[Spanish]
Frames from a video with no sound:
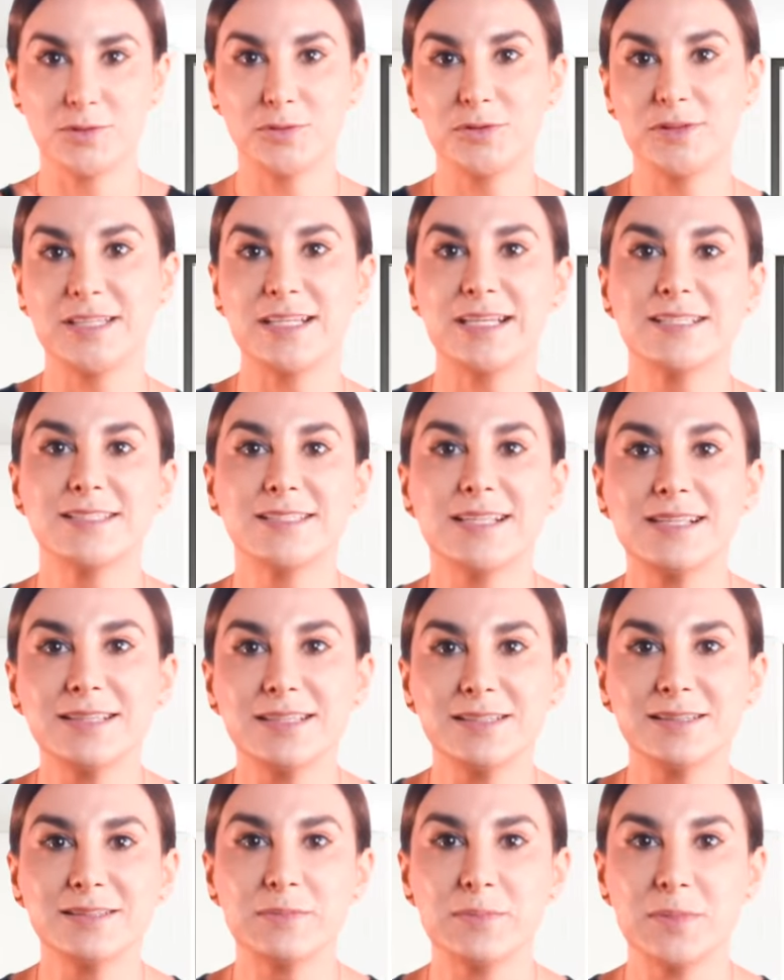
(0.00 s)
Utiliza el
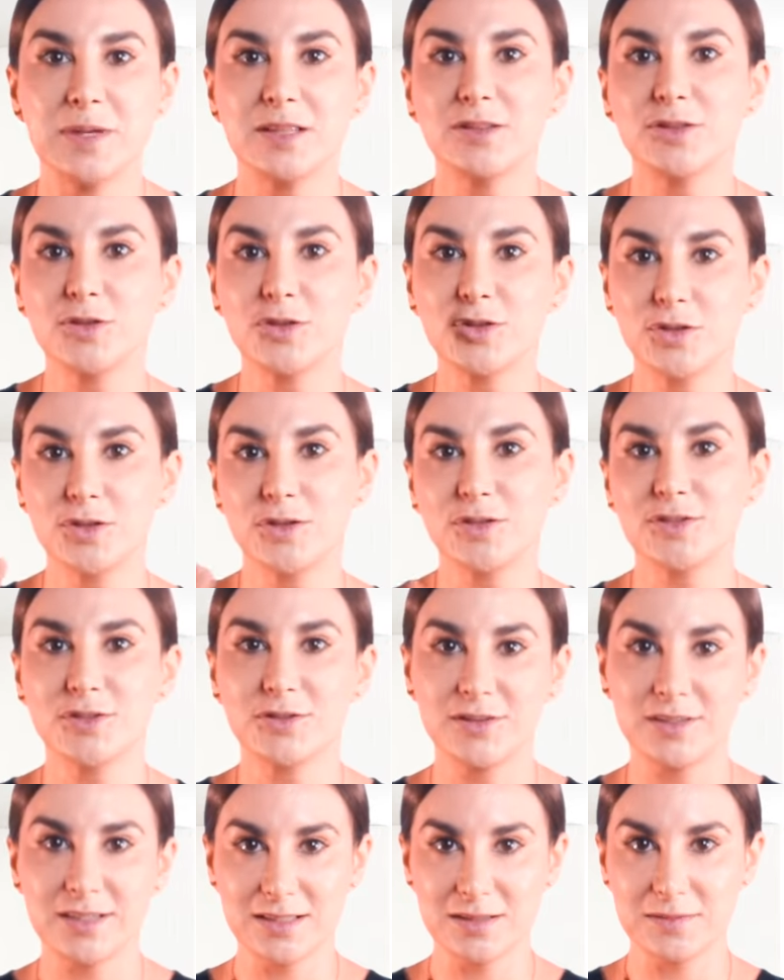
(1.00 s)
tratamiento dos o
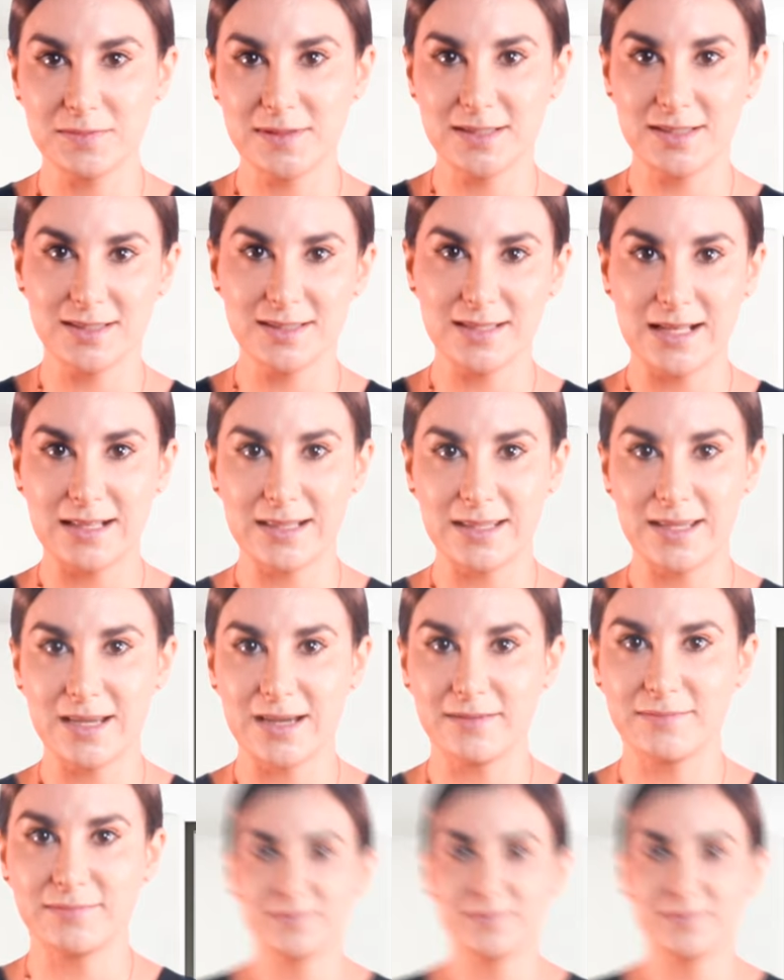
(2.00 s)
tres veces al día.